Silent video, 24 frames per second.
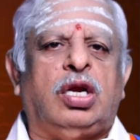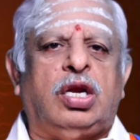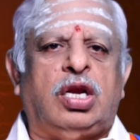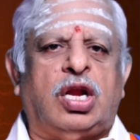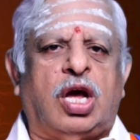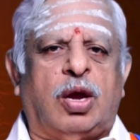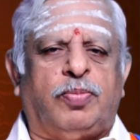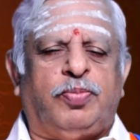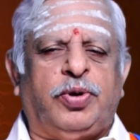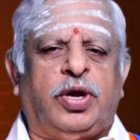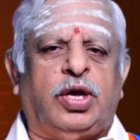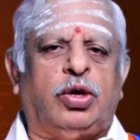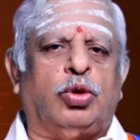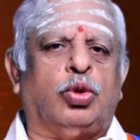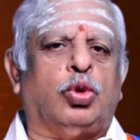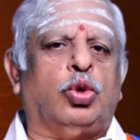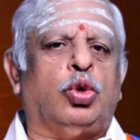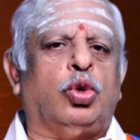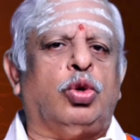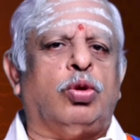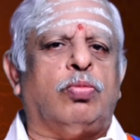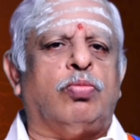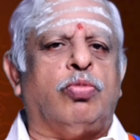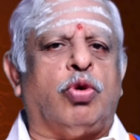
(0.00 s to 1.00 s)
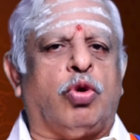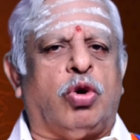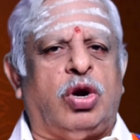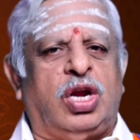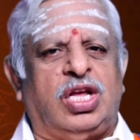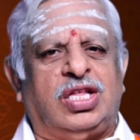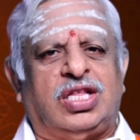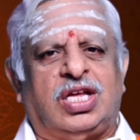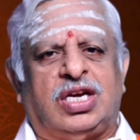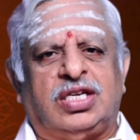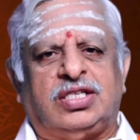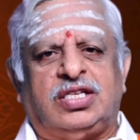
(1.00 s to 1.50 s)
నా పేరు
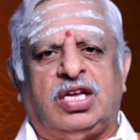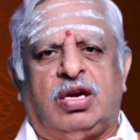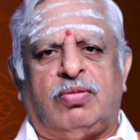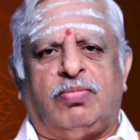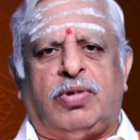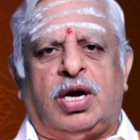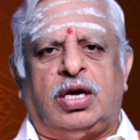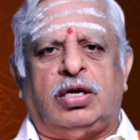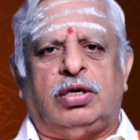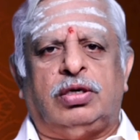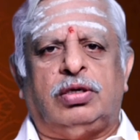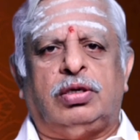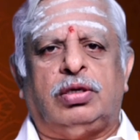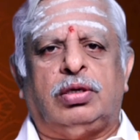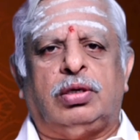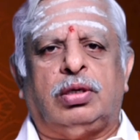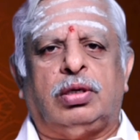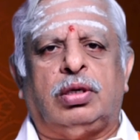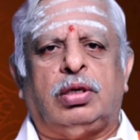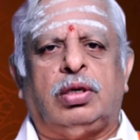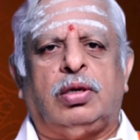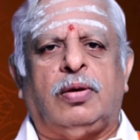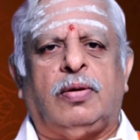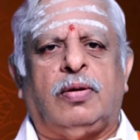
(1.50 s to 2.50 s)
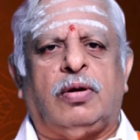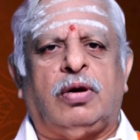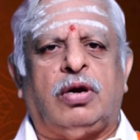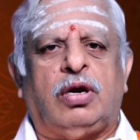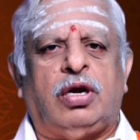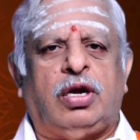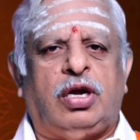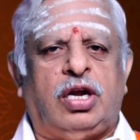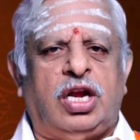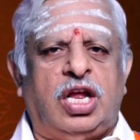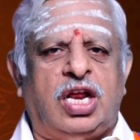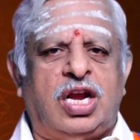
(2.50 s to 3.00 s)
మురళీధర శర్మ
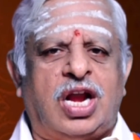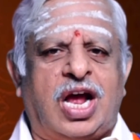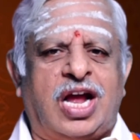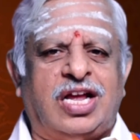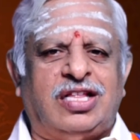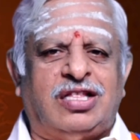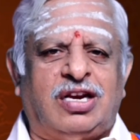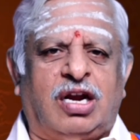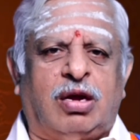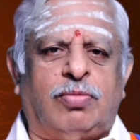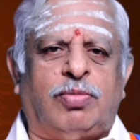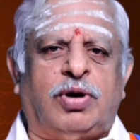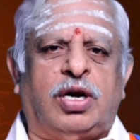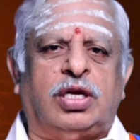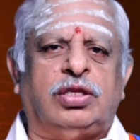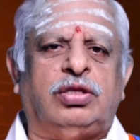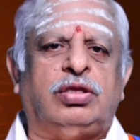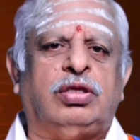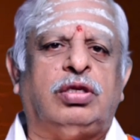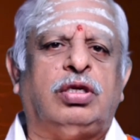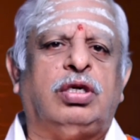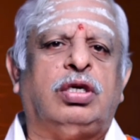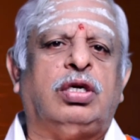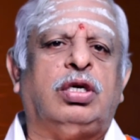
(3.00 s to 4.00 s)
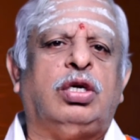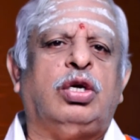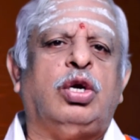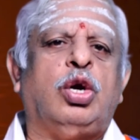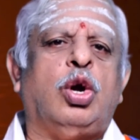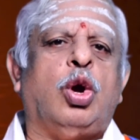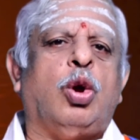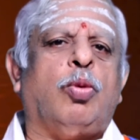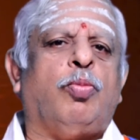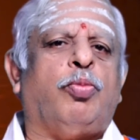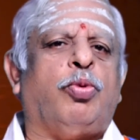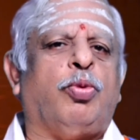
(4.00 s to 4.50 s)
నేను హైదరాబాద్
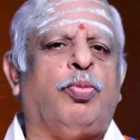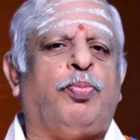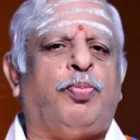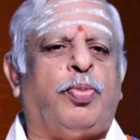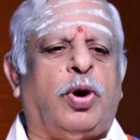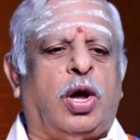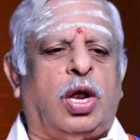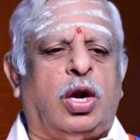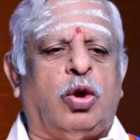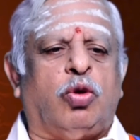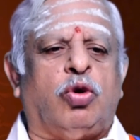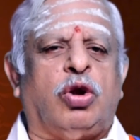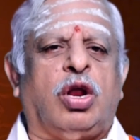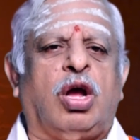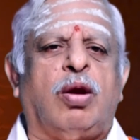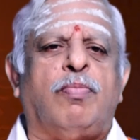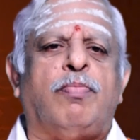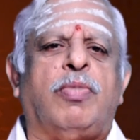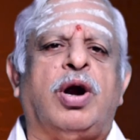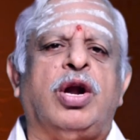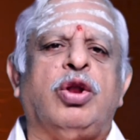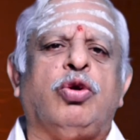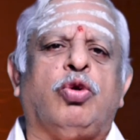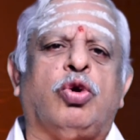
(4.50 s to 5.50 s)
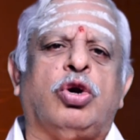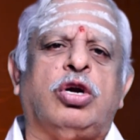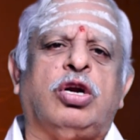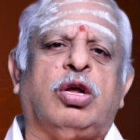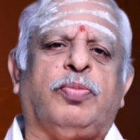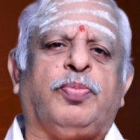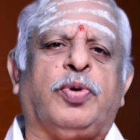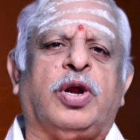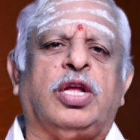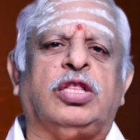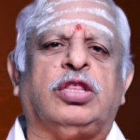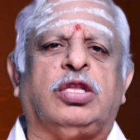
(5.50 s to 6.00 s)
ఉప్పాలగూడ మణికొండ
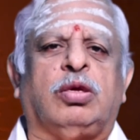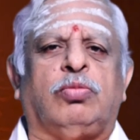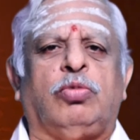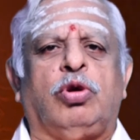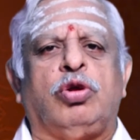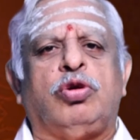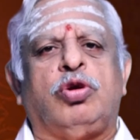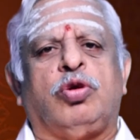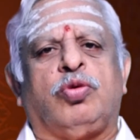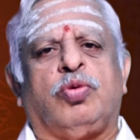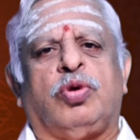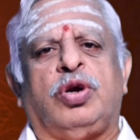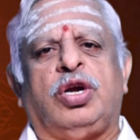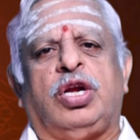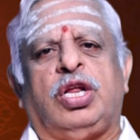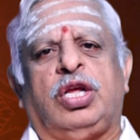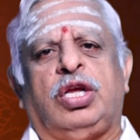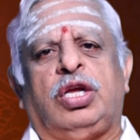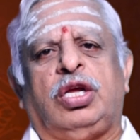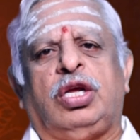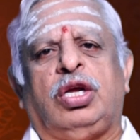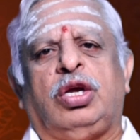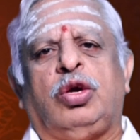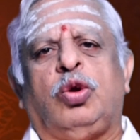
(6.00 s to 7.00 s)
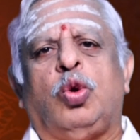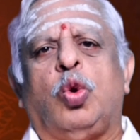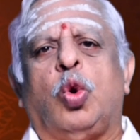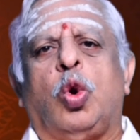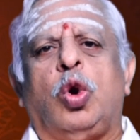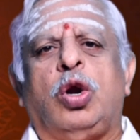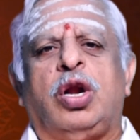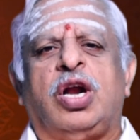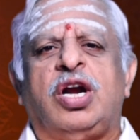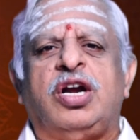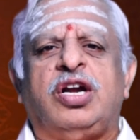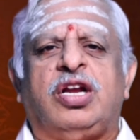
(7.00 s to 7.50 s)
ప్రాంతంలో ఉన్నటువంటి
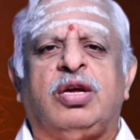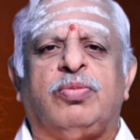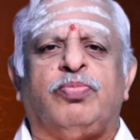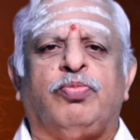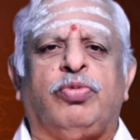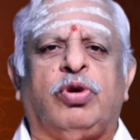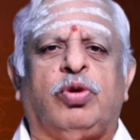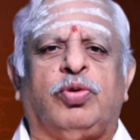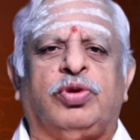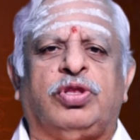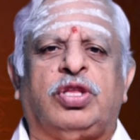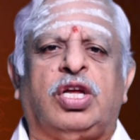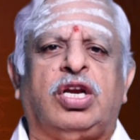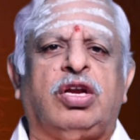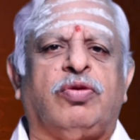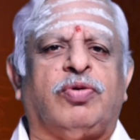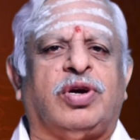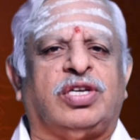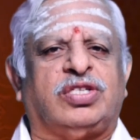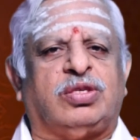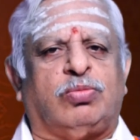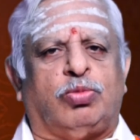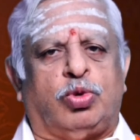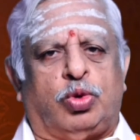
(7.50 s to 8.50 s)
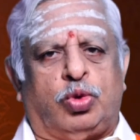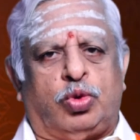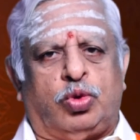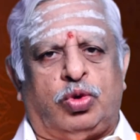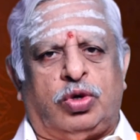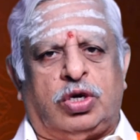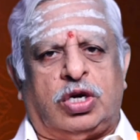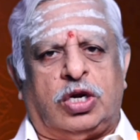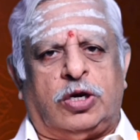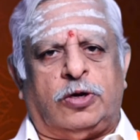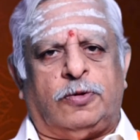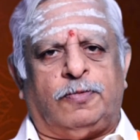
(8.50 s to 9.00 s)
గోల్డెన్ టెంపుల్ వద్ద నివాసం
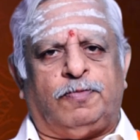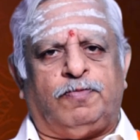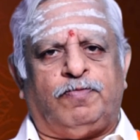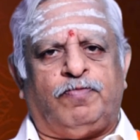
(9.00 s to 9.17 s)
ఉంటుంటాను